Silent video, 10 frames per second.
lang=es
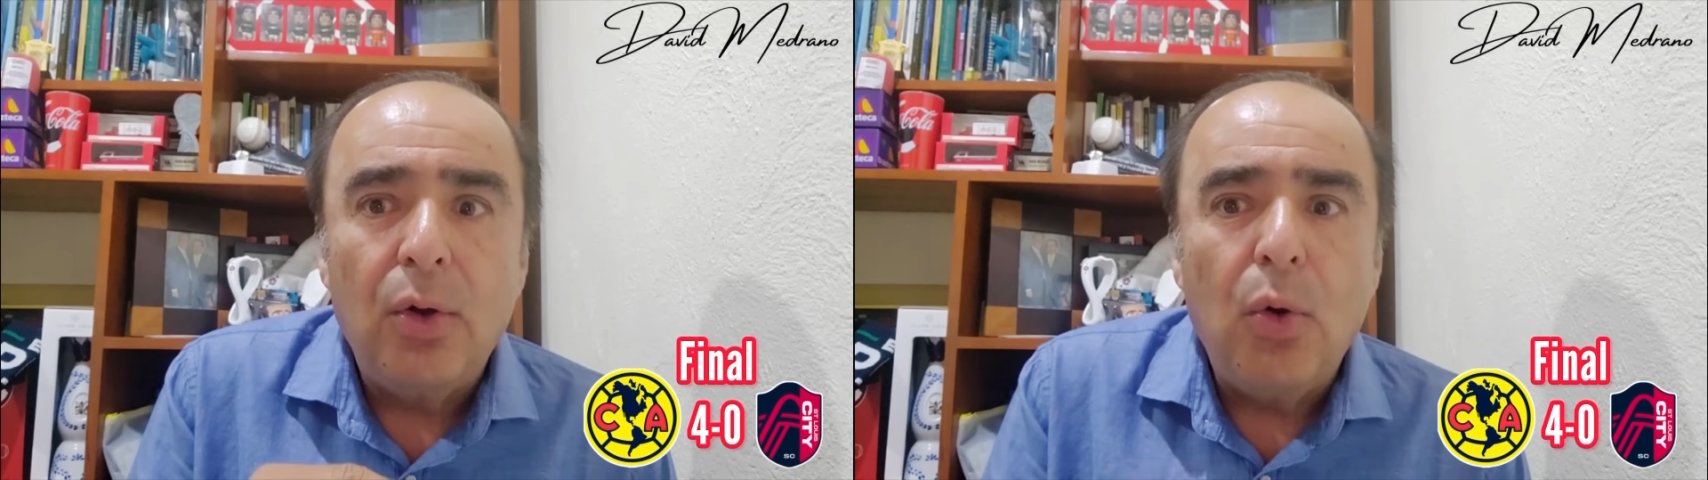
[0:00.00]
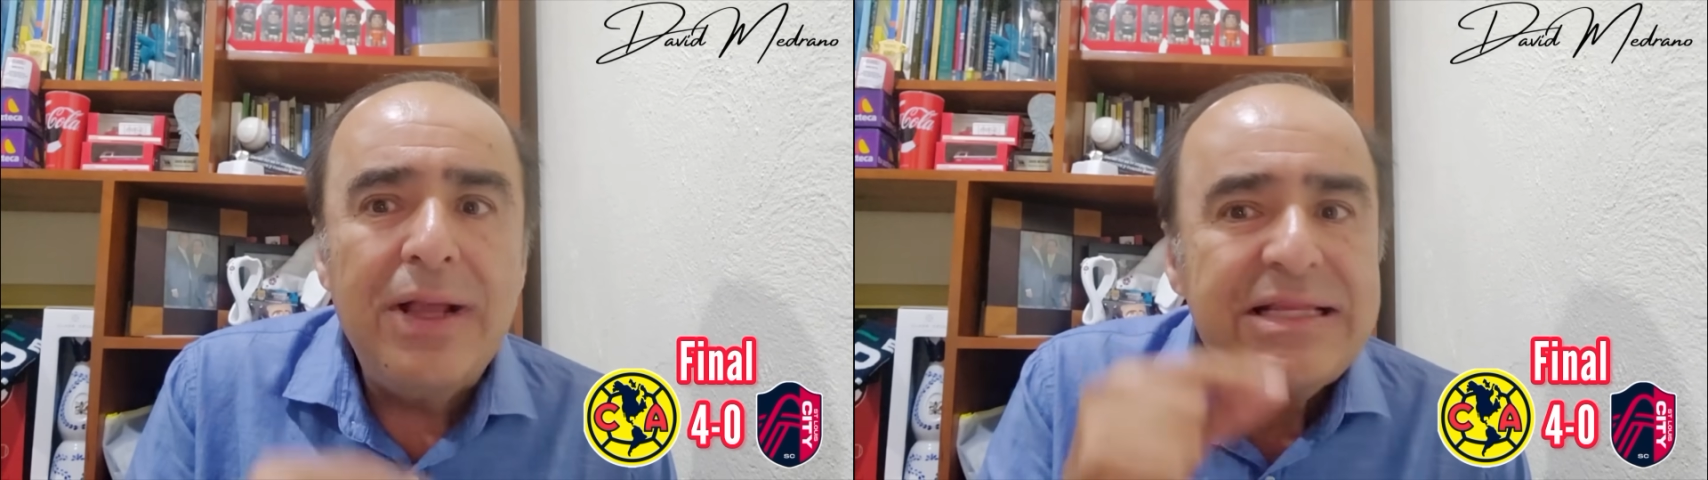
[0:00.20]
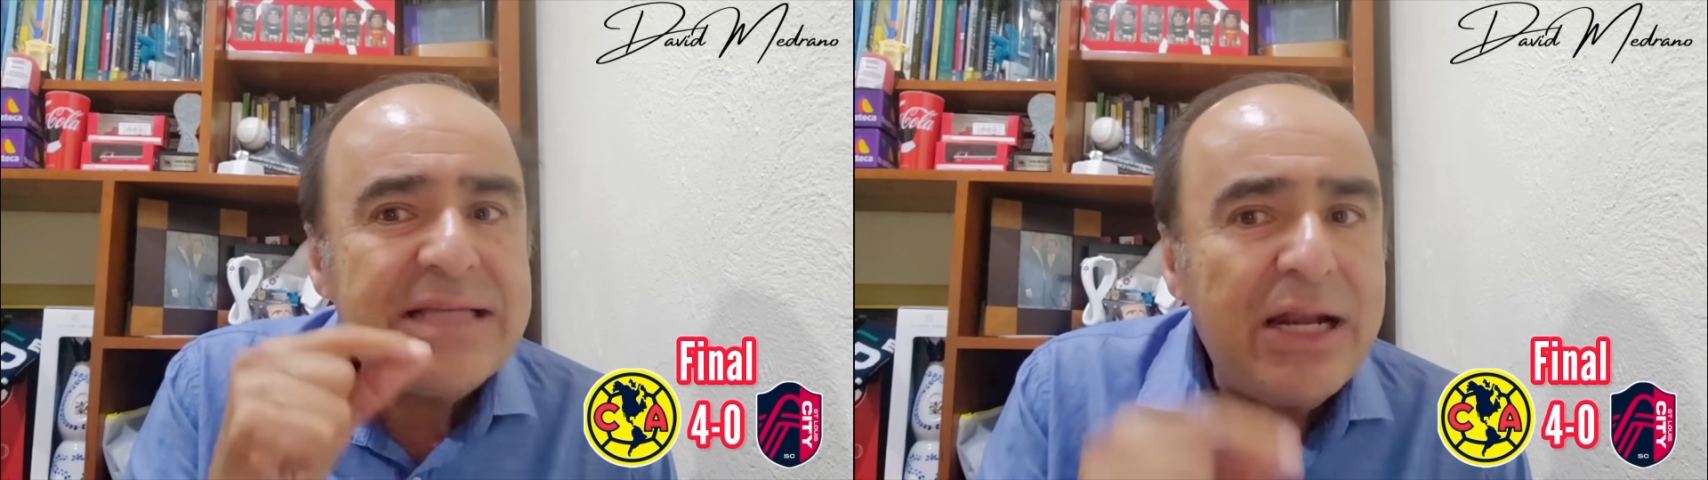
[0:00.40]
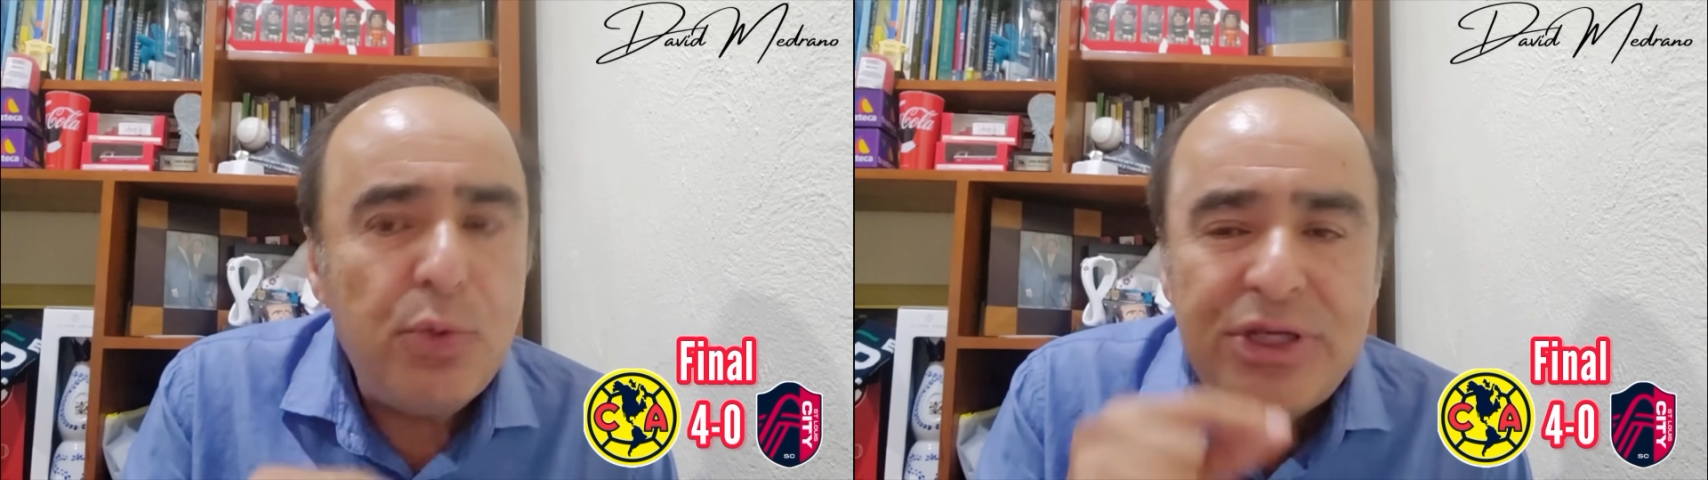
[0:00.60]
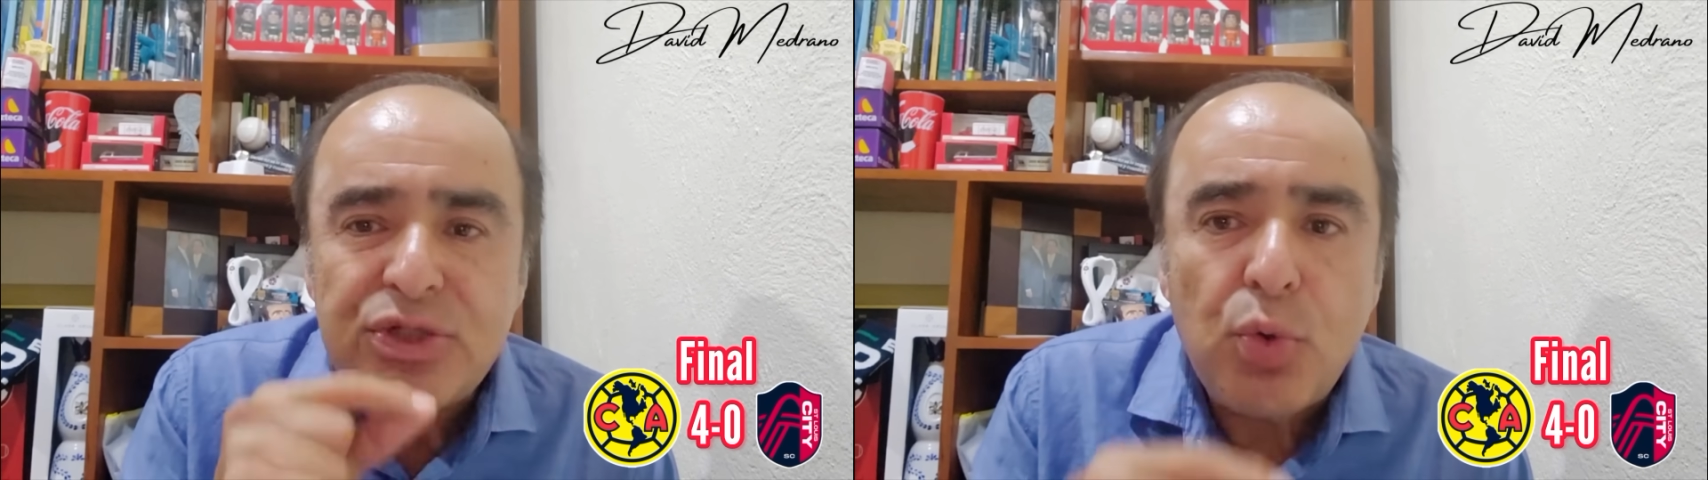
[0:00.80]
o el San
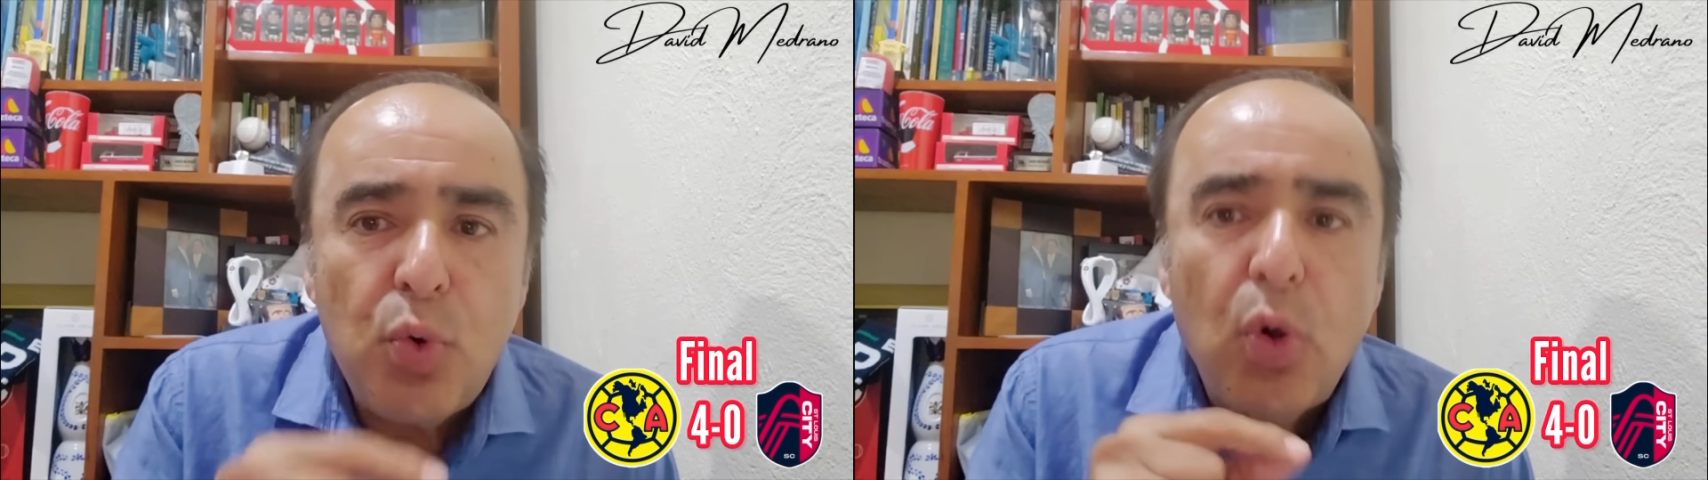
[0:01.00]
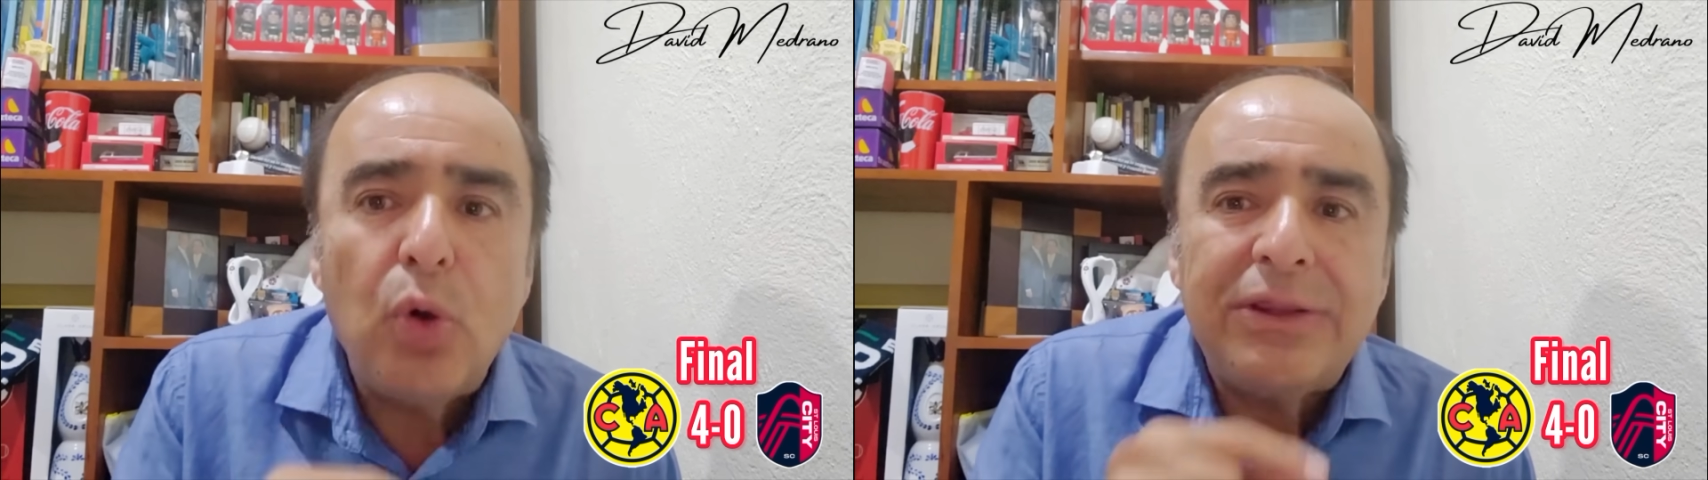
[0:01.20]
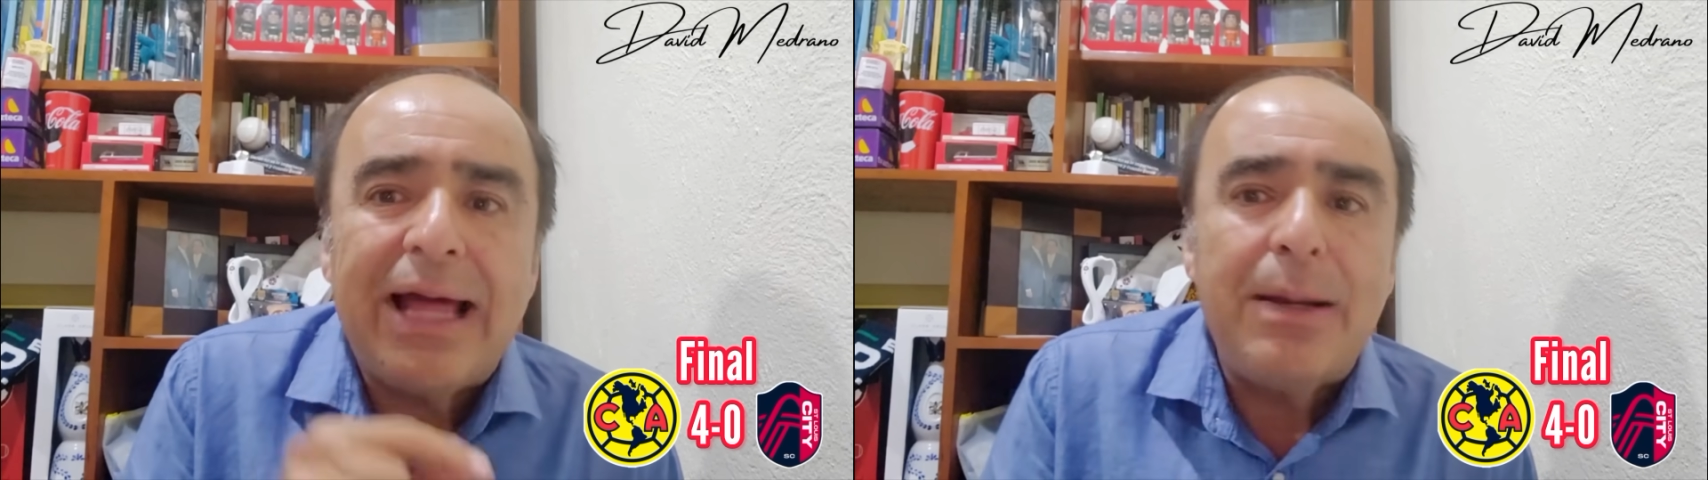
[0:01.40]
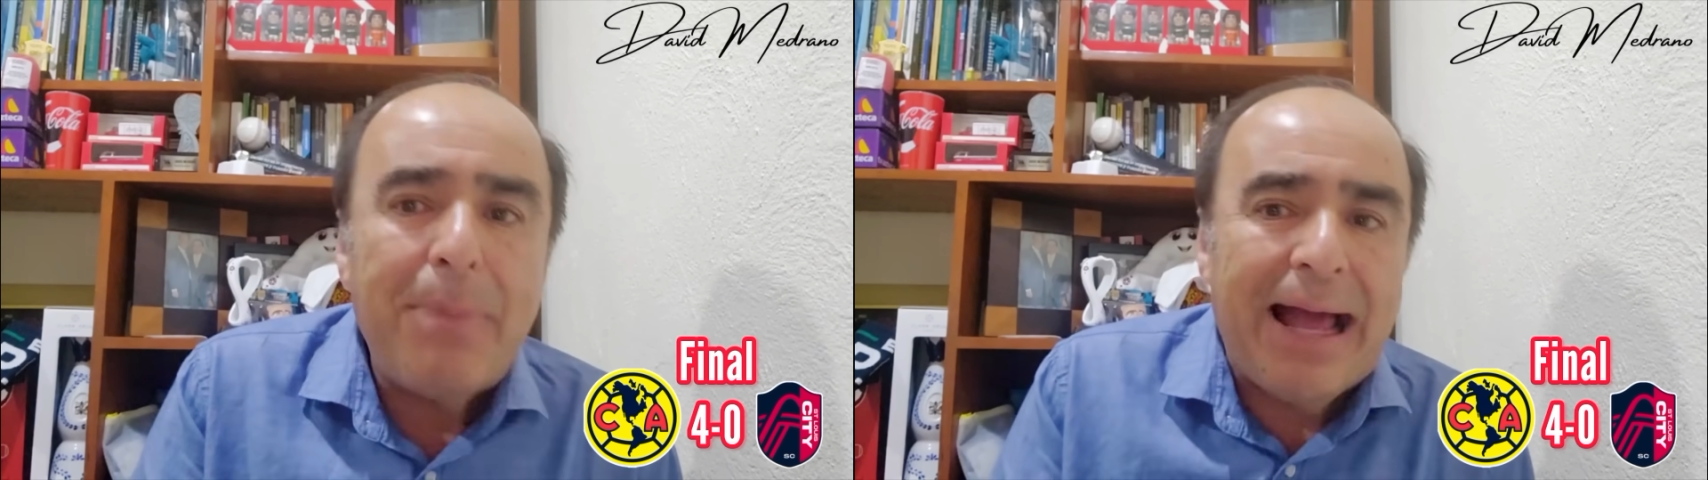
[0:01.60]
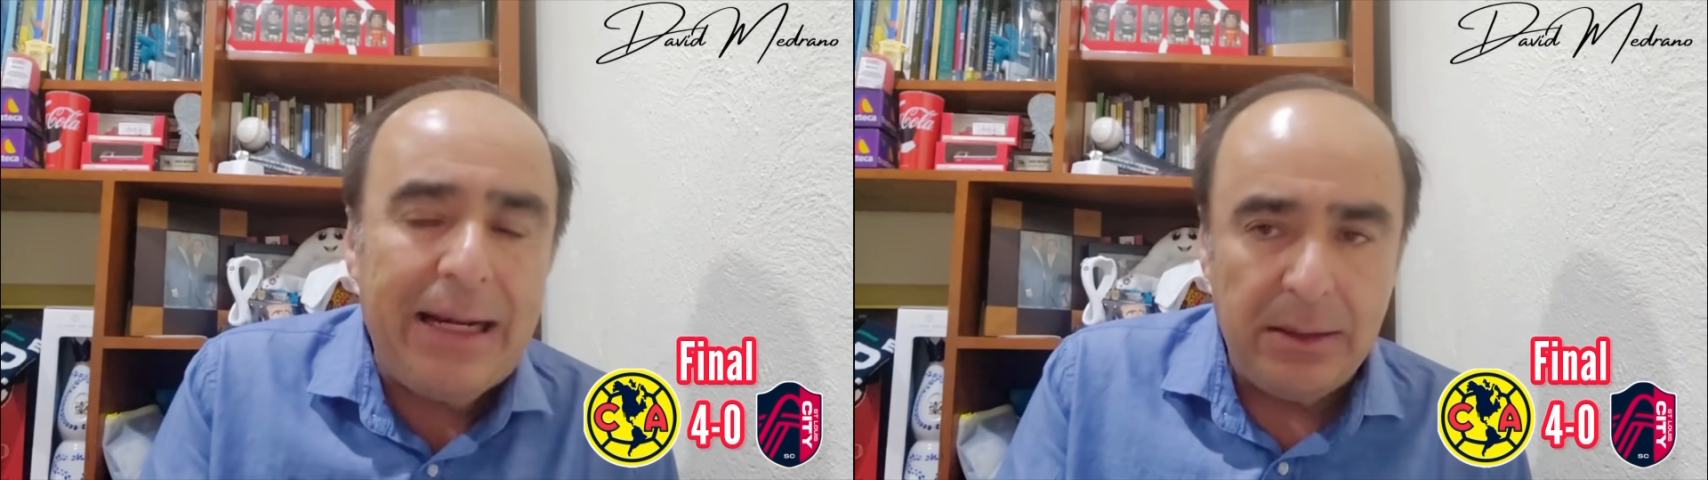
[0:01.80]
Luis jugó tan
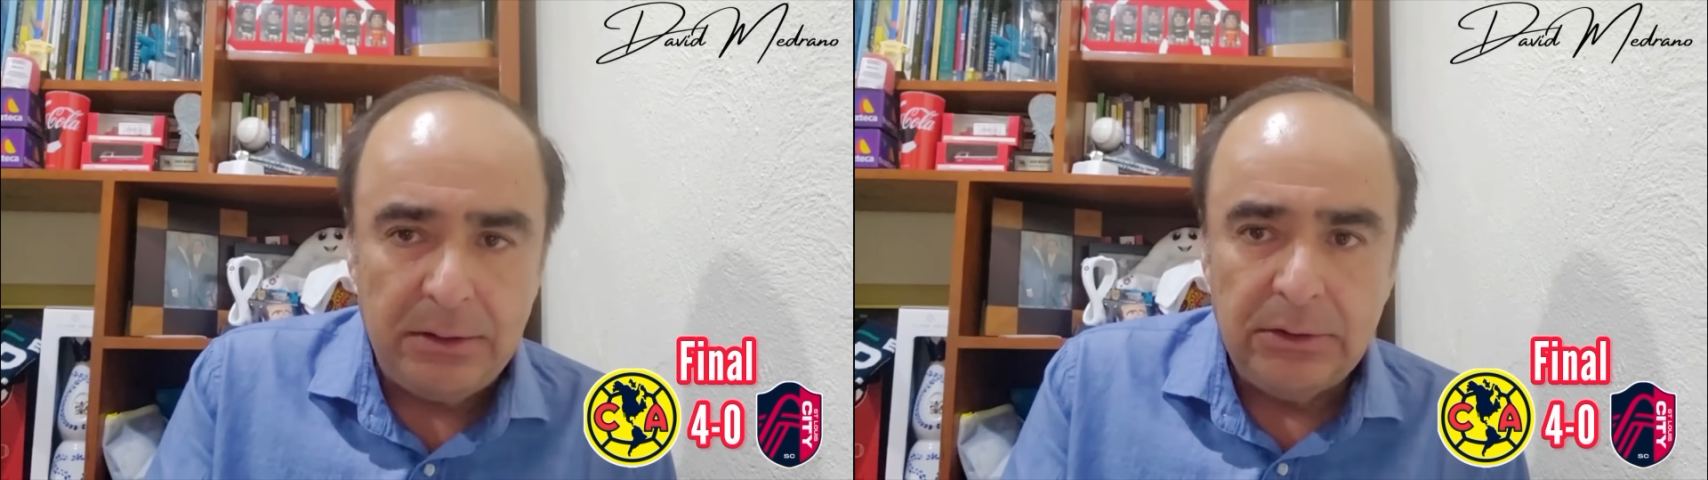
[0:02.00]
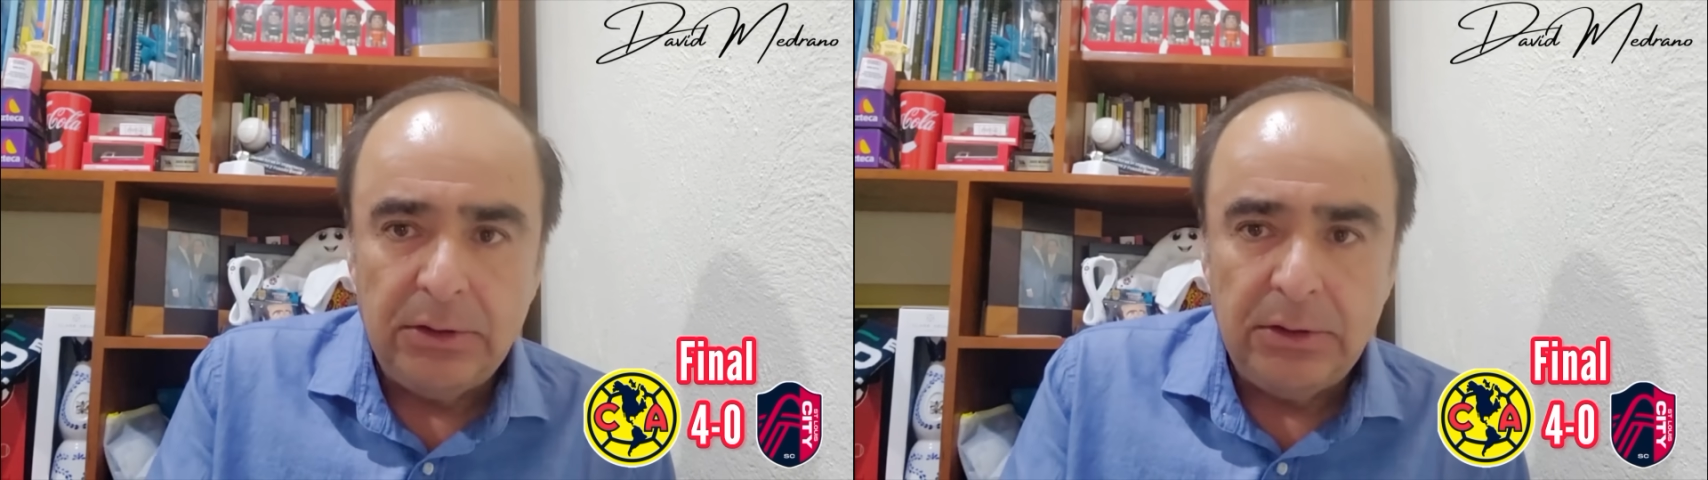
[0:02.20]
mal?